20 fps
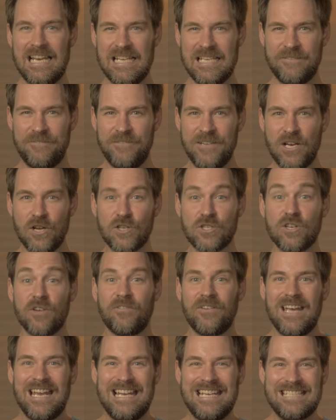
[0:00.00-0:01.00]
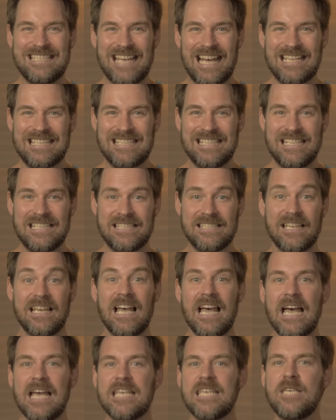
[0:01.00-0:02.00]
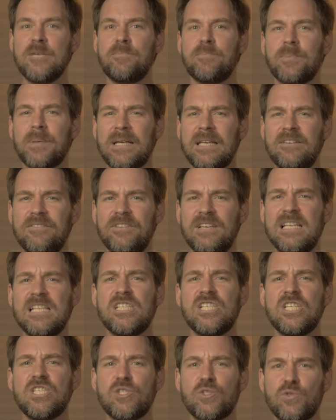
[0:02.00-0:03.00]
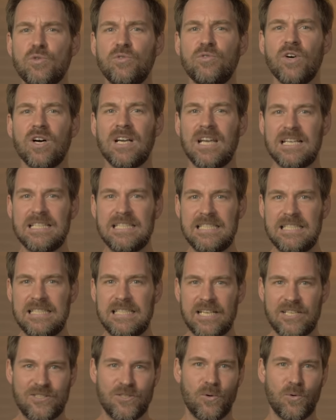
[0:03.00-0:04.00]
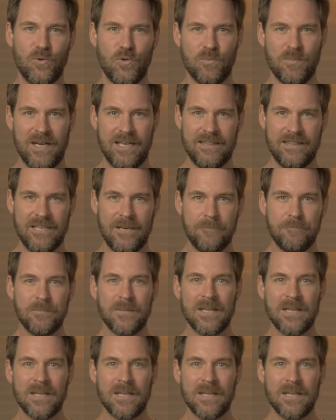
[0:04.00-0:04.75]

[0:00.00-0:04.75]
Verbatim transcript: les philosophes et les artistes qui privilégient souvent la dissection humaine.